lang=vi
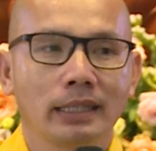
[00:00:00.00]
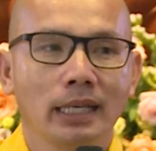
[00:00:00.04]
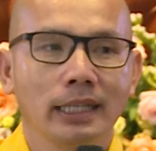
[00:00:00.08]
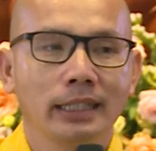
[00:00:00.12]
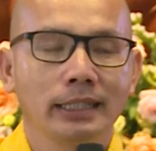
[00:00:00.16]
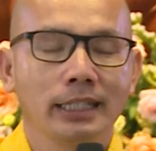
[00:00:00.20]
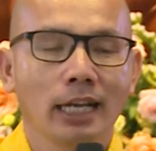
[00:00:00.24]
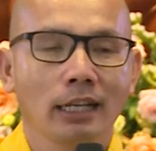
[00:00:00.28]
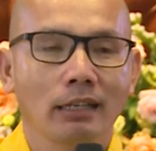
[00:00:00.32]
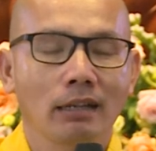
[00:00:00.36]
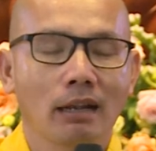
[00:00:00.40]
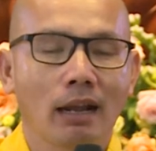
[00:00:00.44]
thích
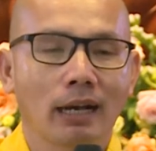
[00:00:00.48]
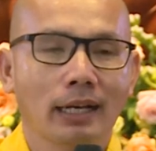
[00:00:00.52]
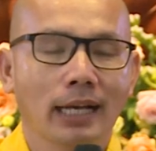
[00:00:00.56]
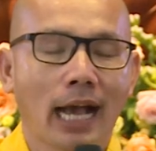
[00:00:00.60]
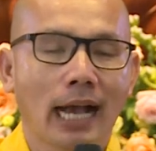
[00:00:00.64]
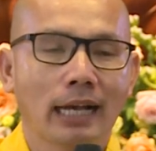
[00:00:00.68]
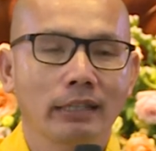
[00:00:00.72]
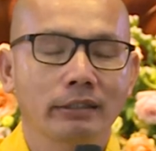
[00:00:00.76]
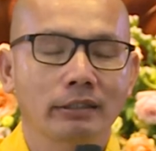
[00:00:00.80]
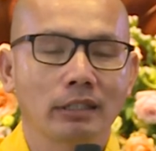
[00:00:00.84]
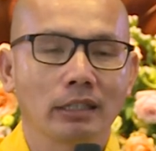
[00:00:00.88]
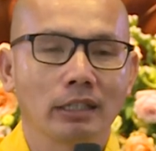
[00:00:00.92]
nhất là
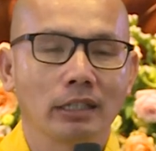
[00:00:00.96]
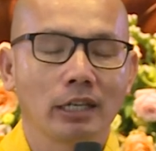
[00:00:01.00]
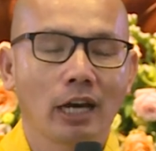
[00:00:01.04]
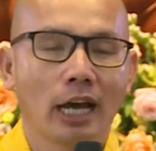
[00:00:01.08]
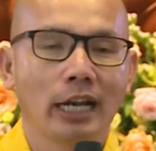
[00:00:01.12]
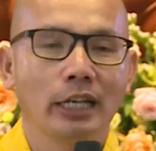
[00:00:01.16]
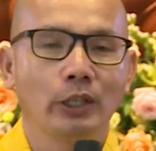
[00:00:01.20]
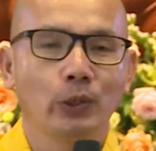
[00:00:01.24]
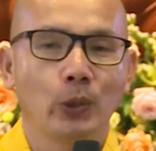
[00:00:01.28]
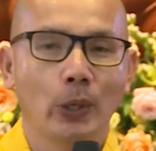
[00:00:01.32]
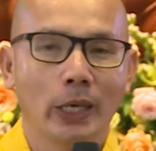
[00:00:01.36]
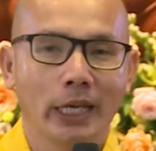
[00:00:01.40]
ca sĩ
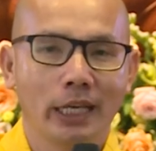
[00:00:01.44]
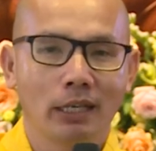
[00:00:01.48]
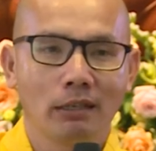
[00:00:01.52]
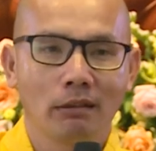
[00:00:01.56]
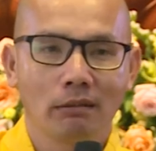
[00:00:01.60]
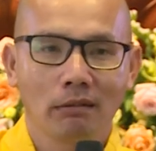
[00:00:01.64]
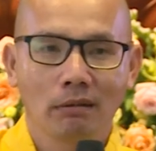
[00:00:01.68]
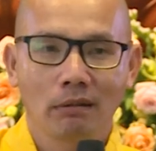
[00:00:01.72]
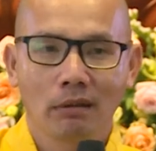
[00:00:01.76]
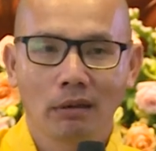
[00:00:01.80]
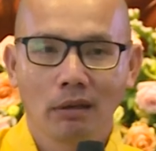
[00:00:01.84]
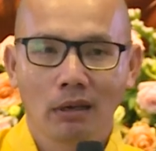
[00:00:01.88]
Anh Duy.
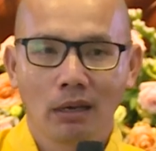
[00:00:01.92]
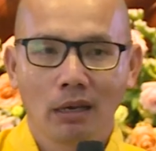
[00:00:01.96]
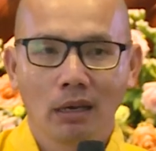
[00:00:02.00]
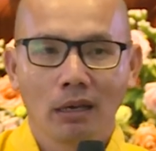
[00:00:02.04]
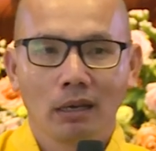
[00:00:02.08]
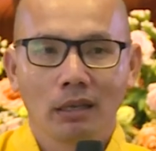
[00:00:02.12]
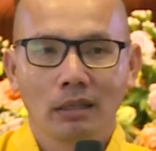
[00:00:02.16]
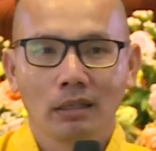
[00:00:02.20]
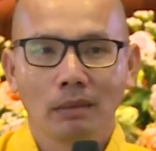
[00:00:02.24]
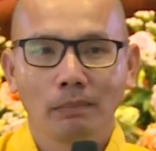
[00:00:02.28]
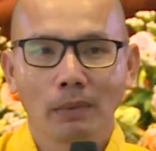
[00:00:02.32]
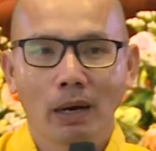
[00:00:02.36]

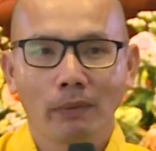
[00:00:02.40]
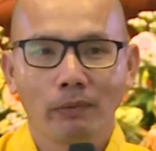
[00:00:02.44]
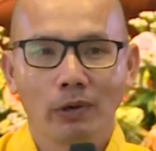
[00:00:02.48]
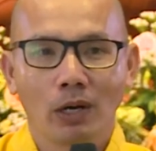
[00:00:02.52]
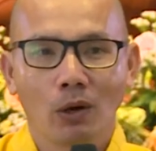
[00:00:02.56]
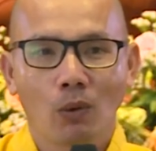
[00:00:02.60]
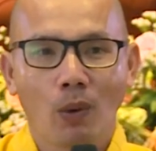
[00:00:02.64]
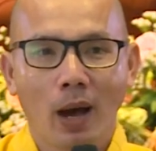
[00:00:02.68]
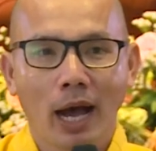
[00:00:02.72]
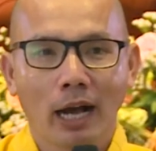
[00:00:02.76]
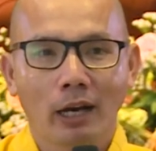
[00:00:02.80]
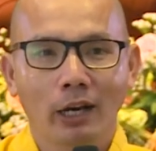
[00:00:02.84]
Nhưng mà
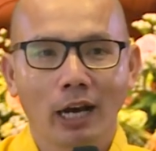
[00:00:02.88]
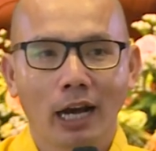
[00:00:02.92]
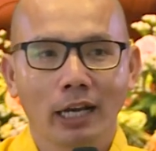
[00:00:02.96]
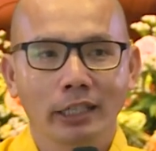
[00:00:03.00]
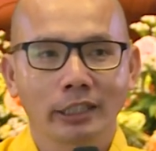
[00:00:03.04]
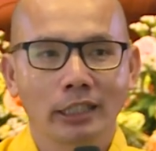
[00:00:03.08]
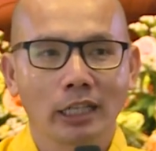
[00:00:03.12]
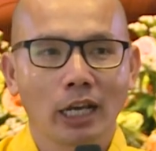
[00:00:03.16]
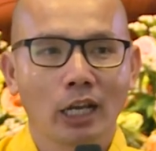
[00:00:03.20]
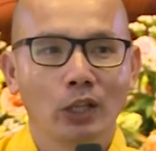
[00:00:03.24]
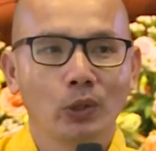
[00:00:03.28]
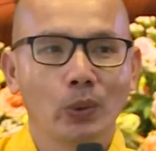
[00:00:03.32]
vừa qua ca
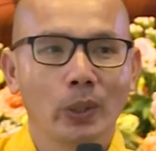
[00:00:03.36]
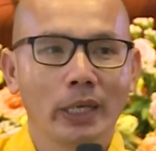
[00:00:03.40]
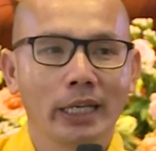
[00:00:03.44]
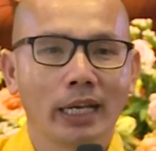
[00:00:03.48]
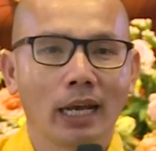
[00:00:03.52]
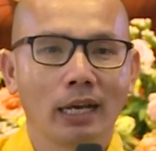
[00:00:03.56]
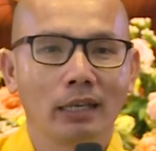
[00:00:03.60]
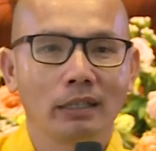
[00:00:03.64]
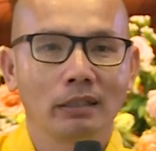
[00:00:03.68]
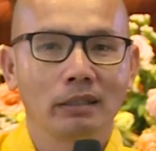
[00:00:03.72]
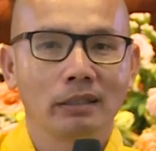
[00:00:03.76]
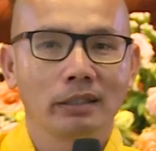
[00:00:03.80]
sĩ Anh Duy
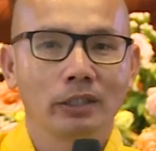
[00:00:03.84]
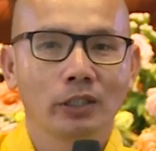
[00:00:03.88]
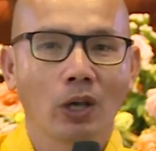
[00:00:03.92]
này